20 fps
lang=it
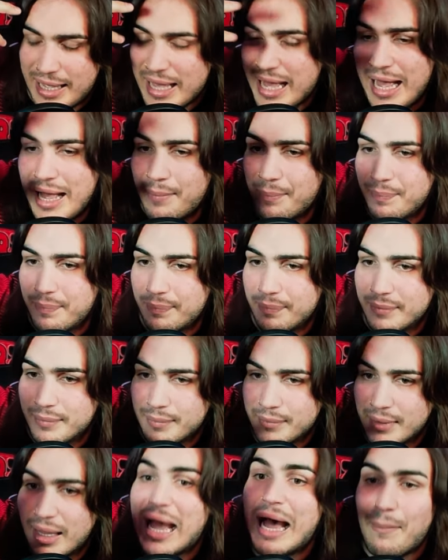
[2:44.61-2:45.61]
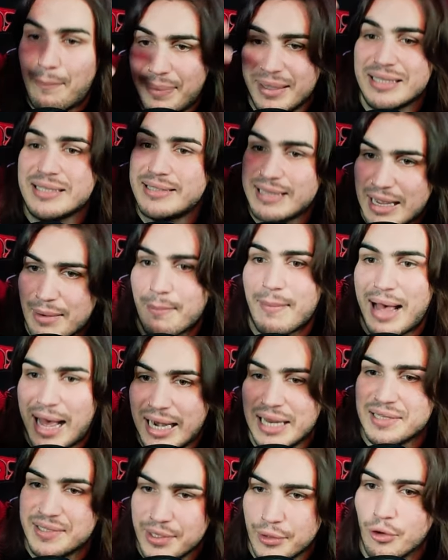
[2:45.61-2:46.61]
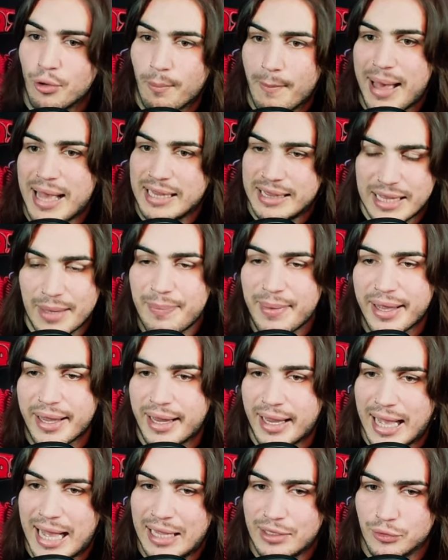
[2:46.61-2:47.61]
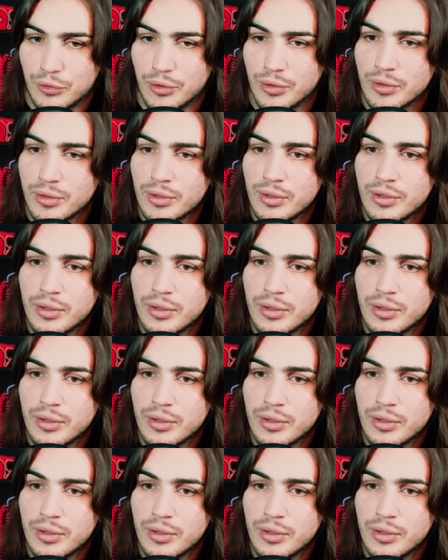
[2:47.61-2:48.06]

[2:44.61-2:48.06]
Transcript: a, a pensar male si commette peccato,